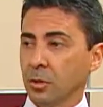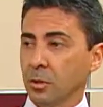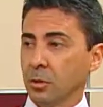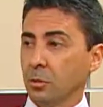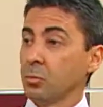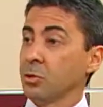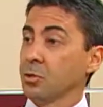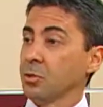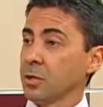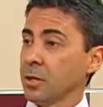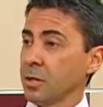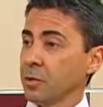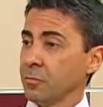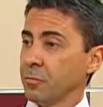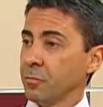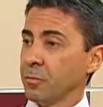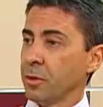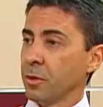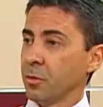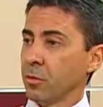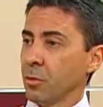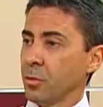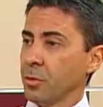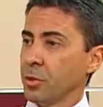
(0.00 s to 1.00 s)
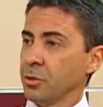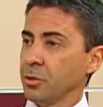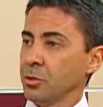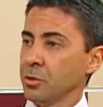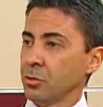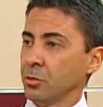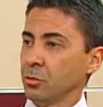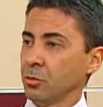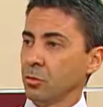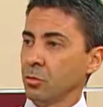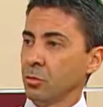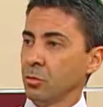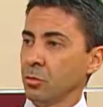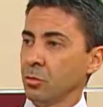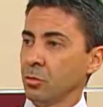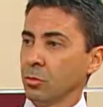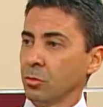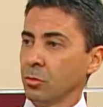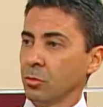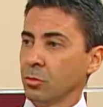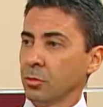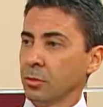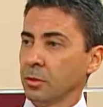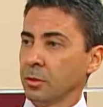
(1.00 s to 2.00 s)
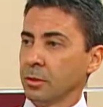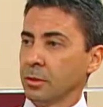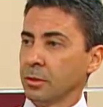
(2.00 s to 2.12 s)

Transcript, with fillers: é, o estado foi acometido com